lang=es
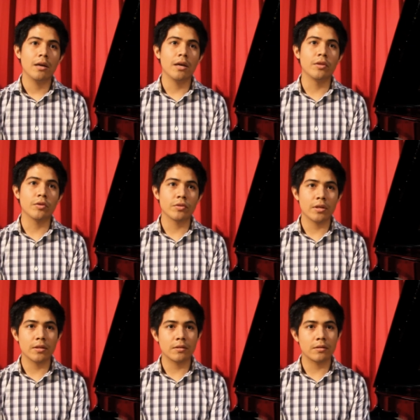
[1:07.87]

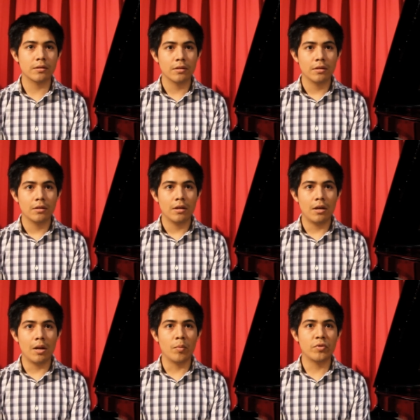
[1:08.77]
Entonces,
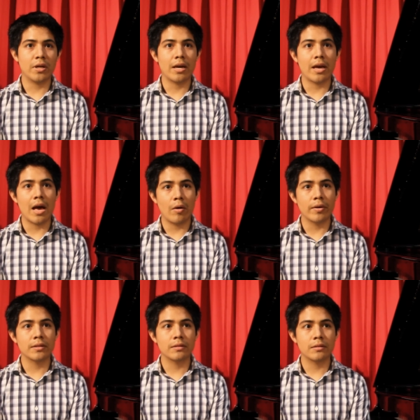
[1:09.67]
la música que hago
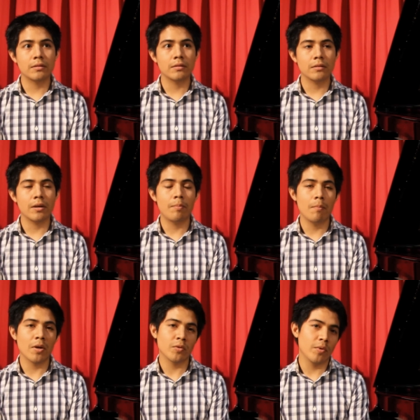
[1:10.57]
es,
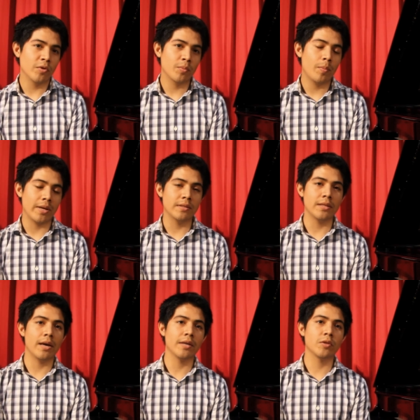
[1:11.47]
más o menos
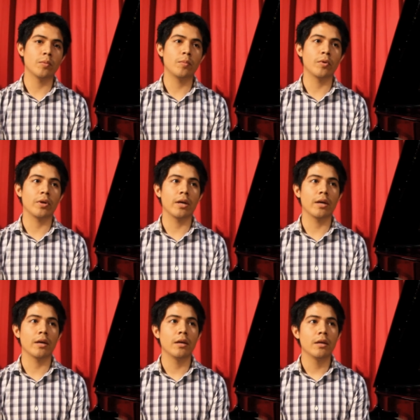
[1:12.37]
parecida a eso, porque